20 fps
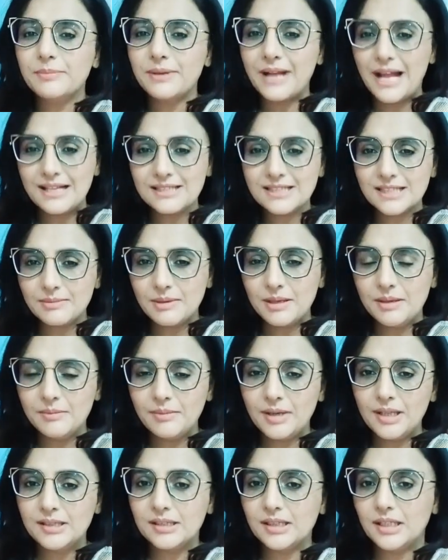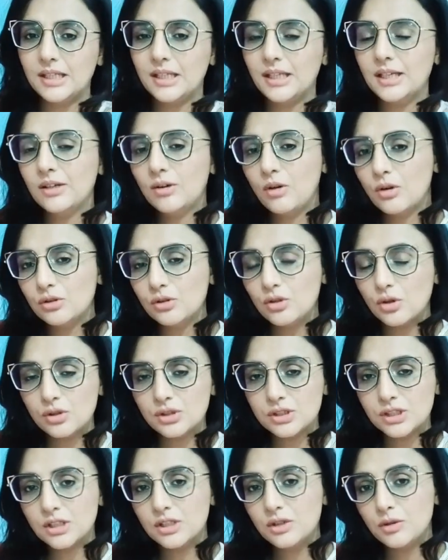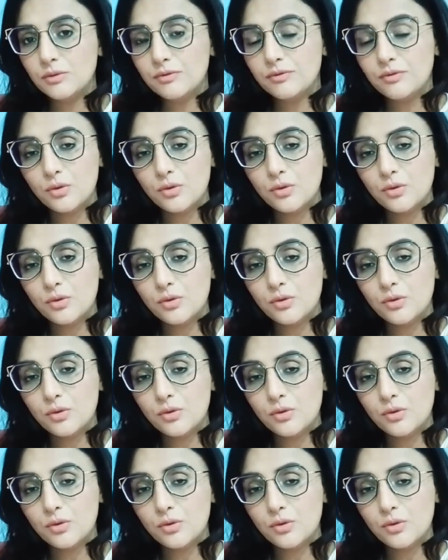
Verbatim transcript: ब्रांड्स के बारे में बात करेंगे कौन कौन से न्यू